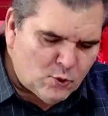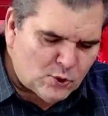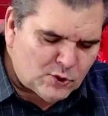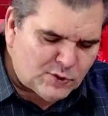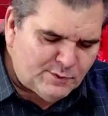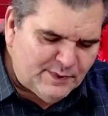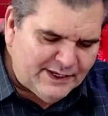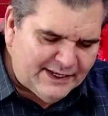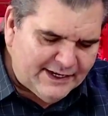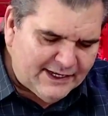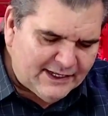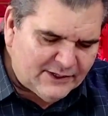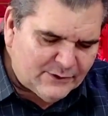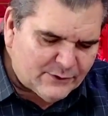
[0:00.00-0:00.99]

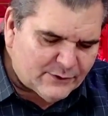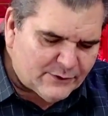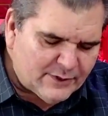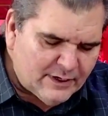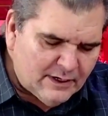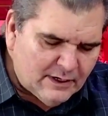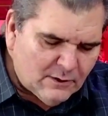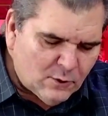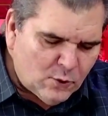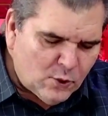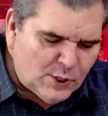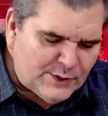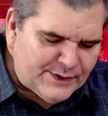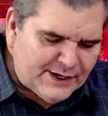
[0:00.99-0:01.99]
conspirando
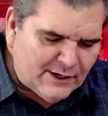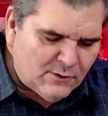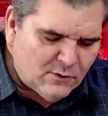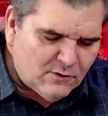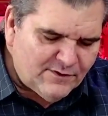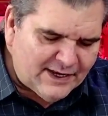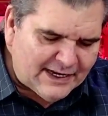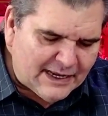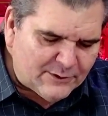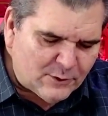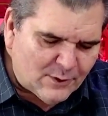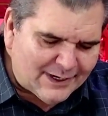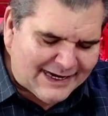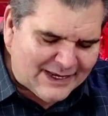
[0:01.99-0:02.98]
contra o
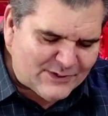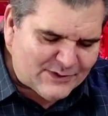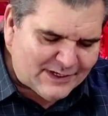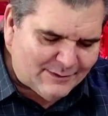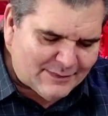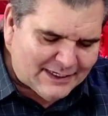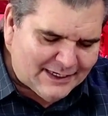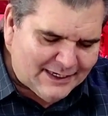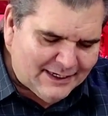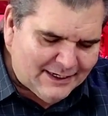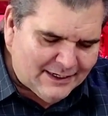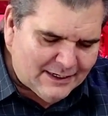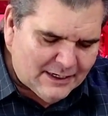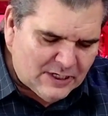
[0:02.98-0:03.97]
governador Gladys
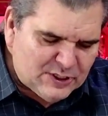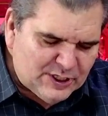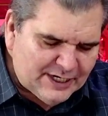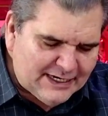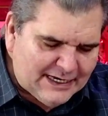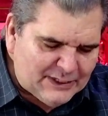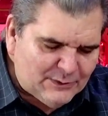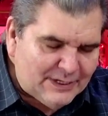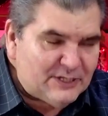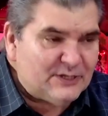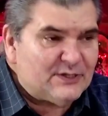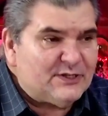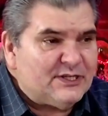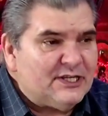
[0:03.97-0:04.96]
Cameli, chegando a
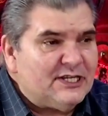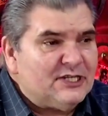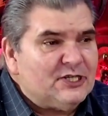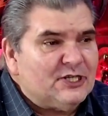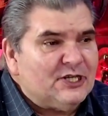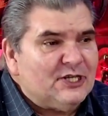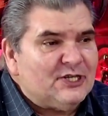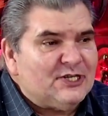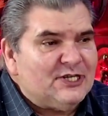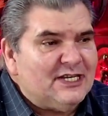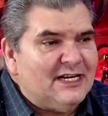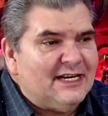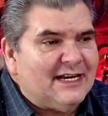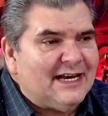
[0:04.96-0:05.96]
dizer de que se
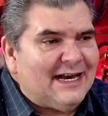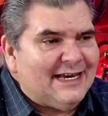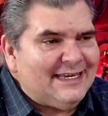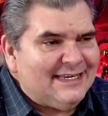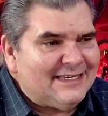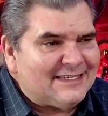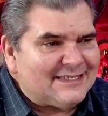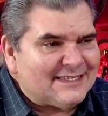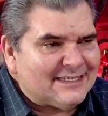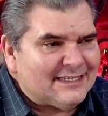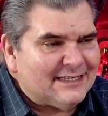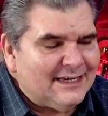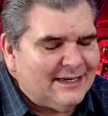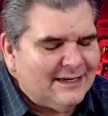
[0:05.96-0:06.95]
ele
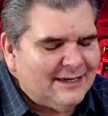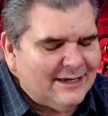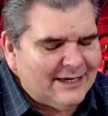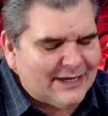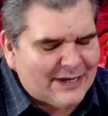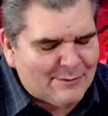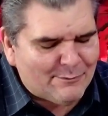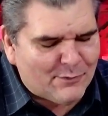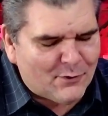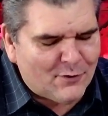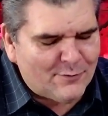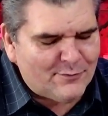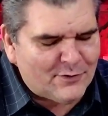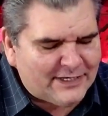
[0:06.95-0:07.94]
caísse era
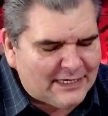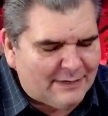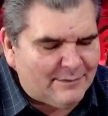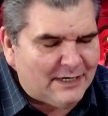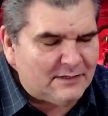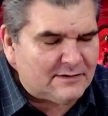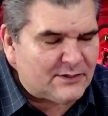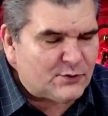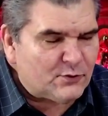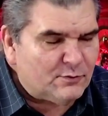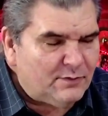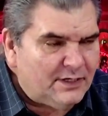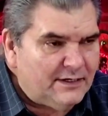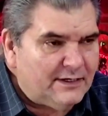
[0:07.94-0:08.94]
bom porque a Maísa
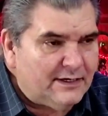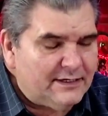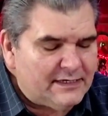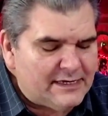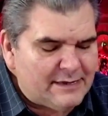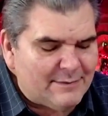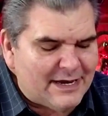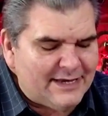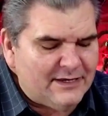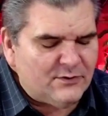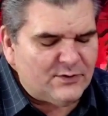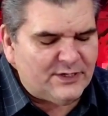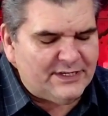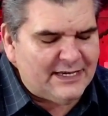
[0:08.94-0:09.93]
assumia e a
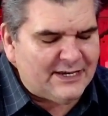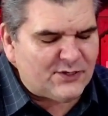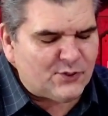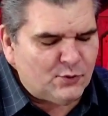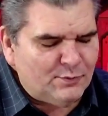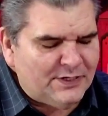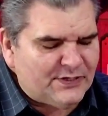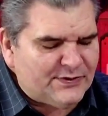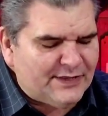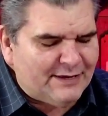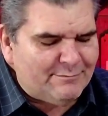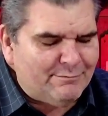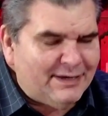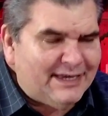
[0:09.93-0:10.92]
Maísa ia assumir
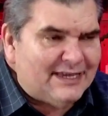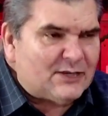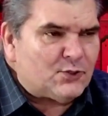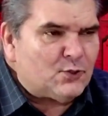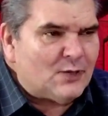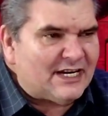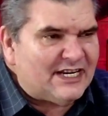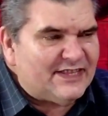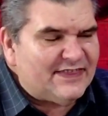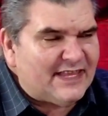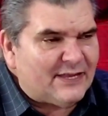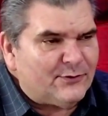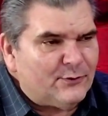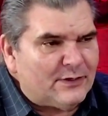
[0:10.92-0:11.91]
também a sua
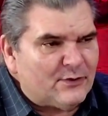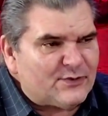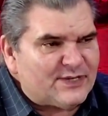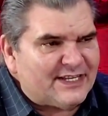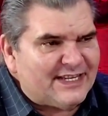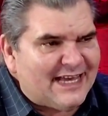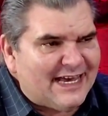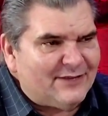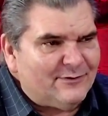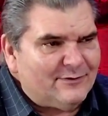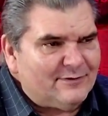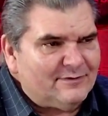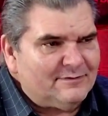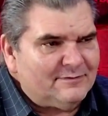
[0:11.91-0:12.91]
candidatura ao
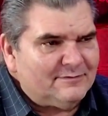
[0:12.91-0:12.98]
Senado?